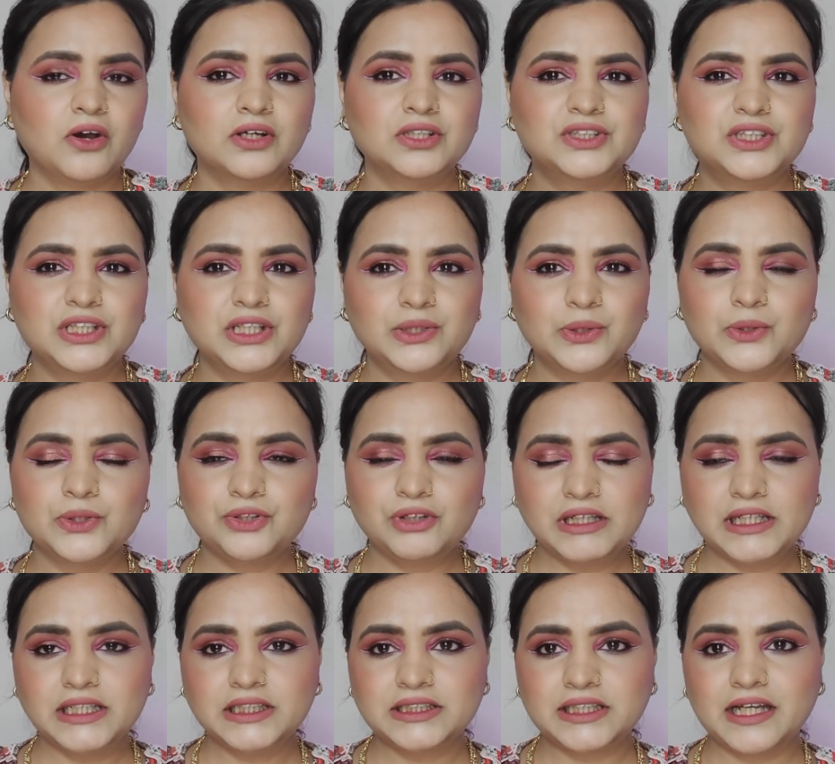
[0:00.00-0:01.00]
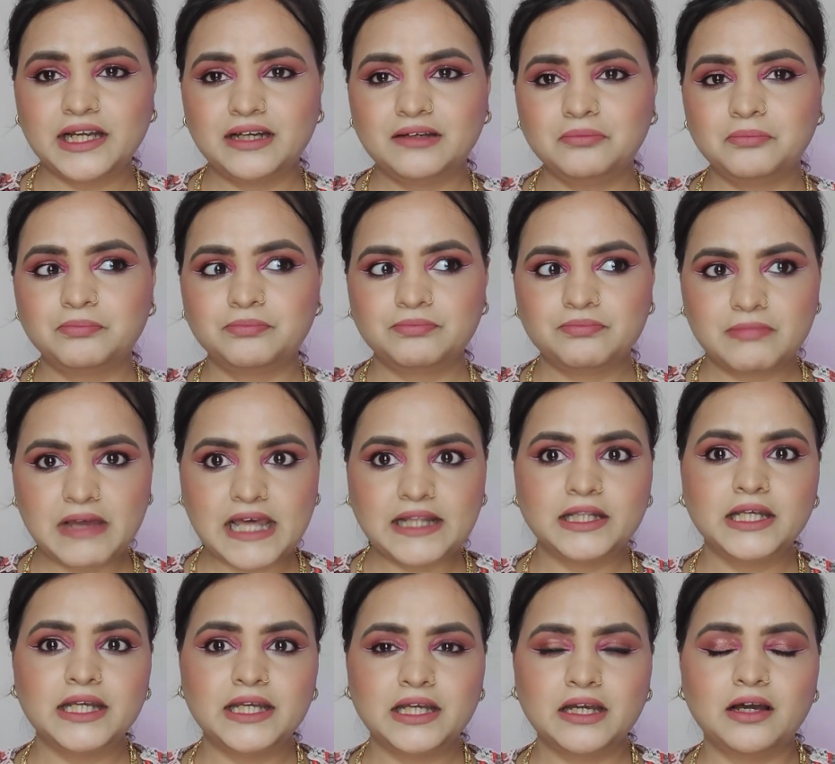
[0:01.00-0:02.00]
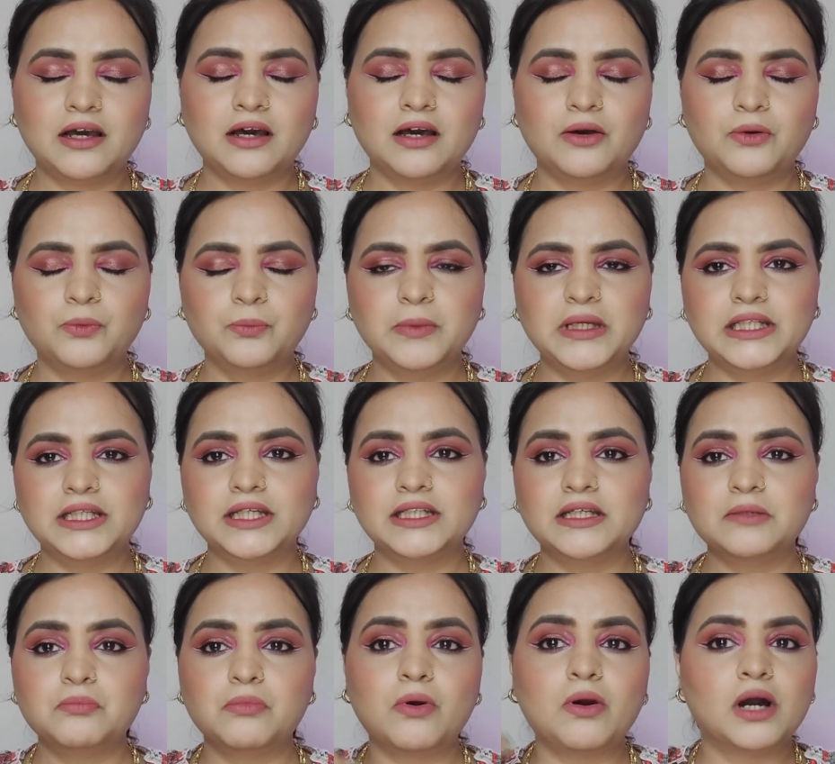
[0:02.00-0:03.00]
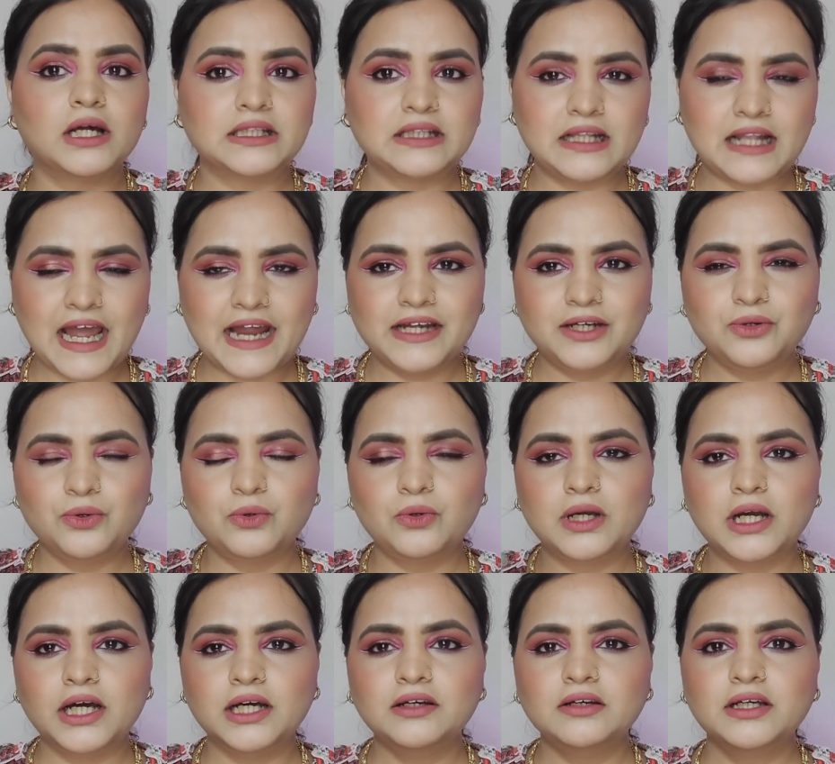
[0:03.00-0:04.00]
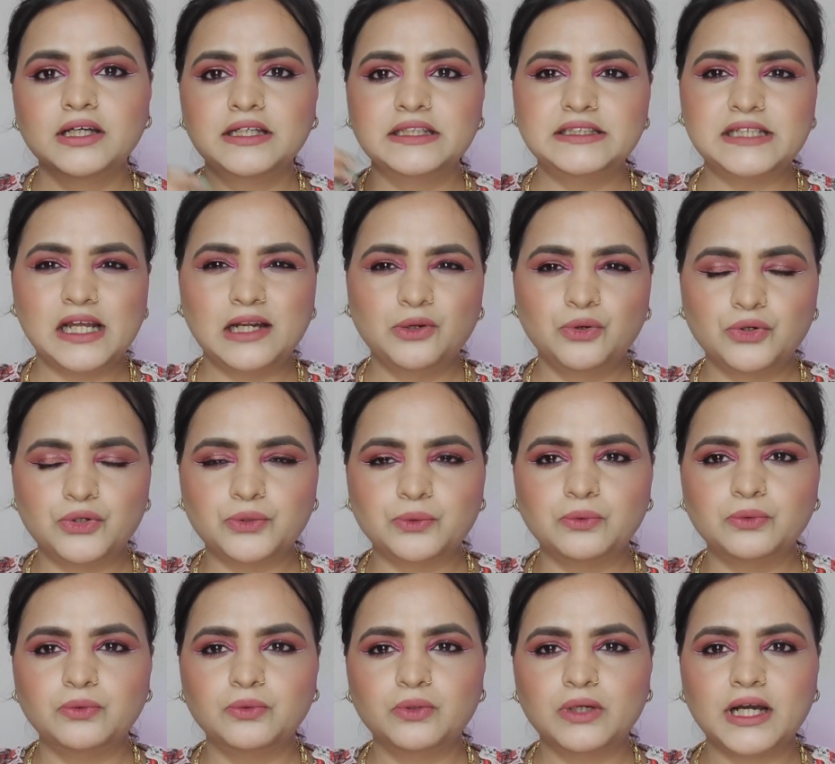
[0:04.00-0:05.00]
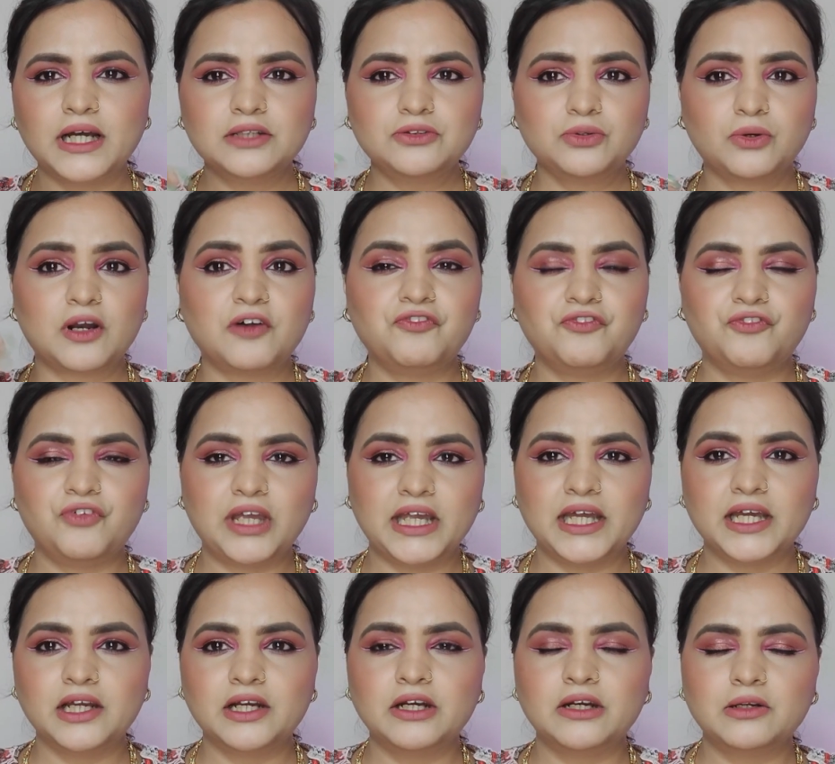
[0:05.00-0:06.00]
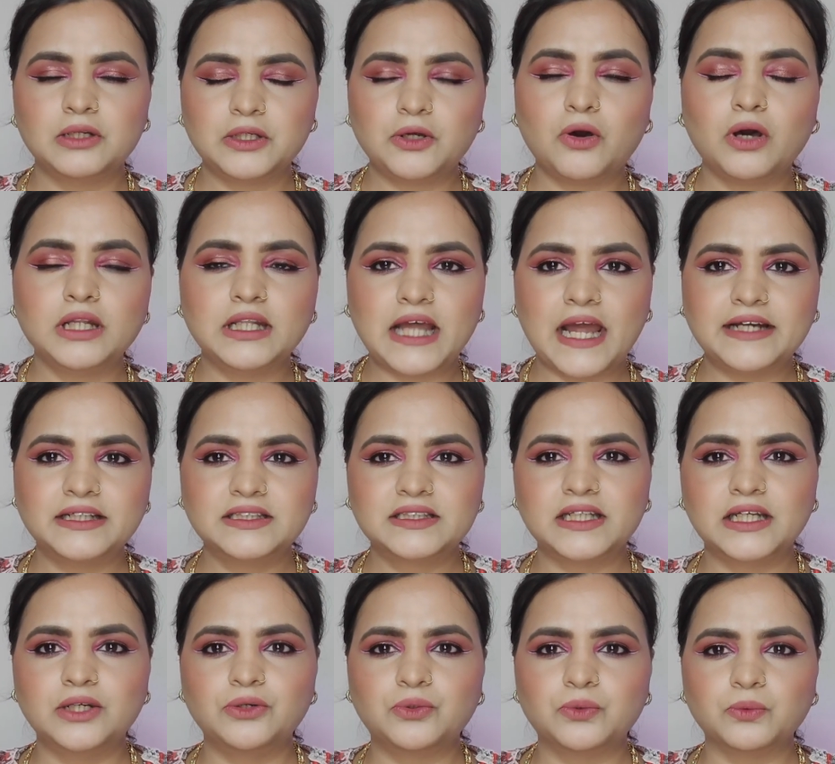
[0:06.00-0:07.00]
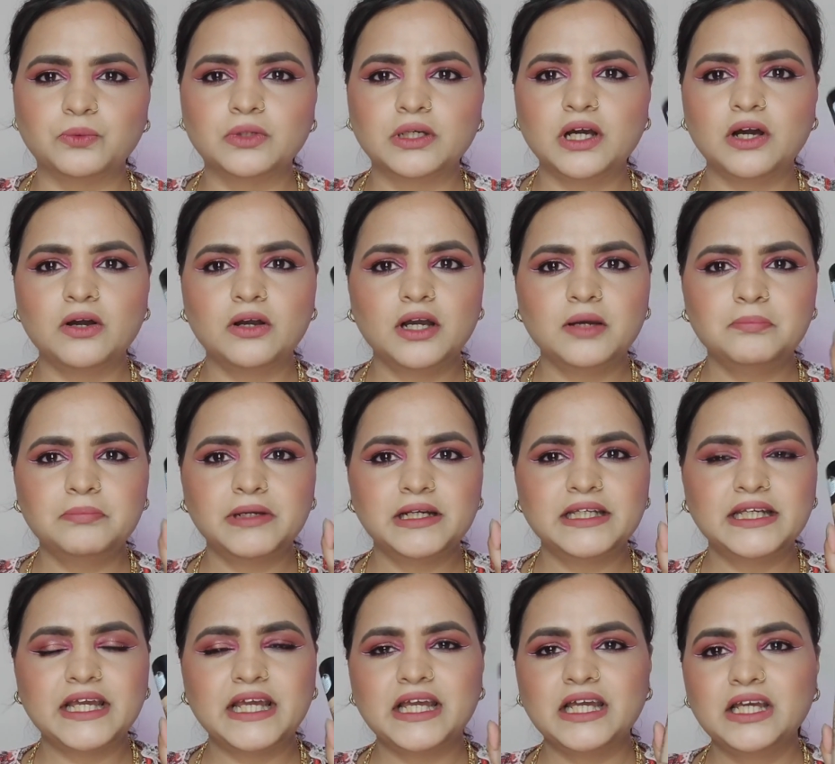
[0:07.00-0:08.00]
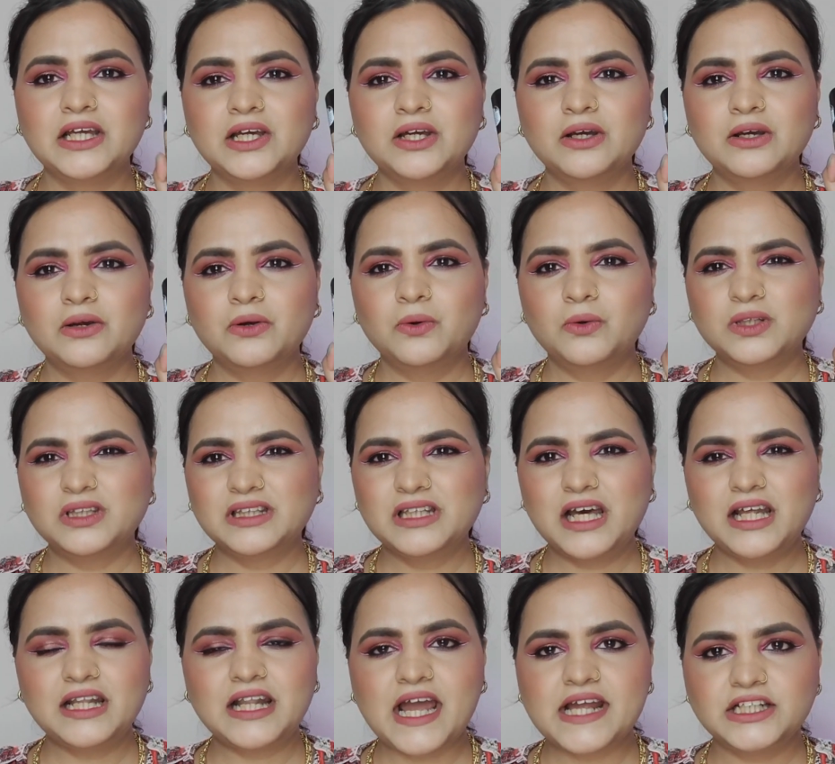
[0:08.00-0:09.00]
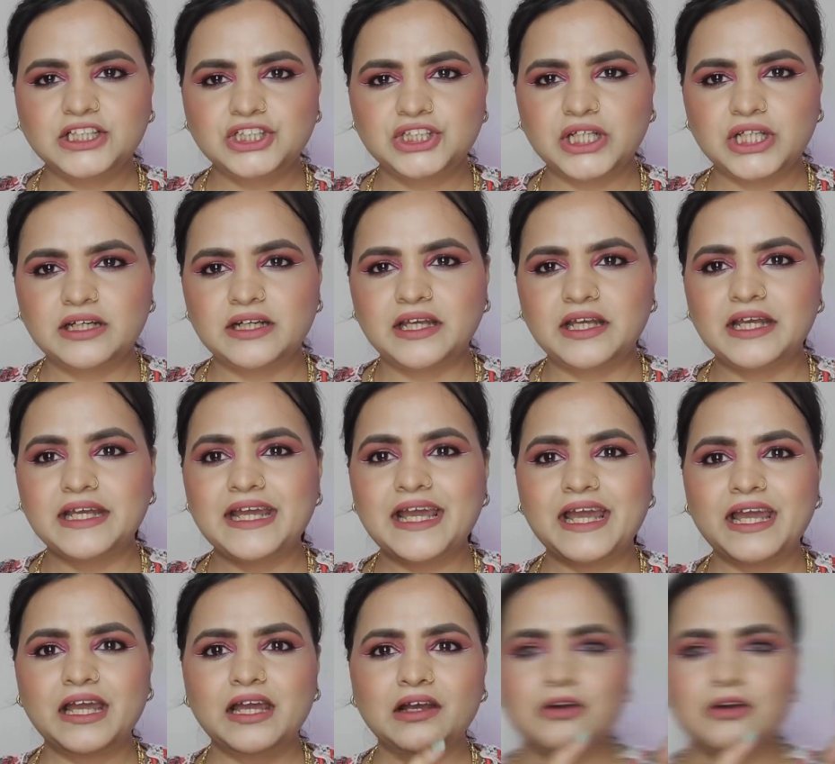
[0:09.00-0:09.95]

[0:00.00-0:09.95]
और ज़ीरो थ्री शेड मैंने उम्मीद की थी बहुत लाइट होगा येलो टोन होगा थोड़ा फेयर और लाइट स्किन टोन का होगा पर ये उतना लाइट शेड नहीं है ये